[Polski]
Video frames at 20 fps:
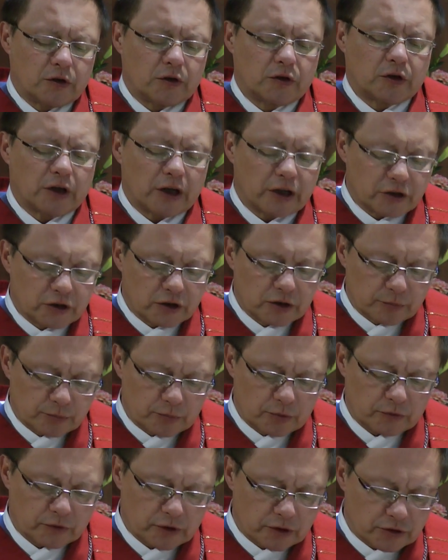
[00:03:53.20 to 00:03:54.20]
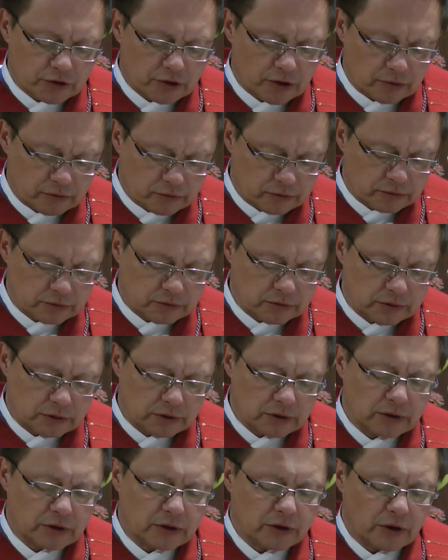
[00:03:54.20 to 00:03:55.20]
wtedy im powiedział,
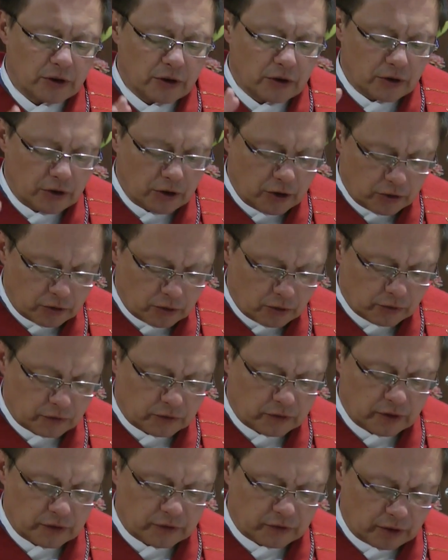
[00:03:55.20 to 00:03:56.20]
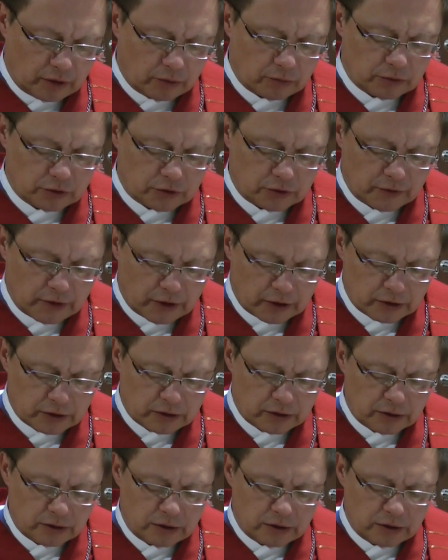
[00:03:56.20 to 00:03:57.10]
idąc na cały świat,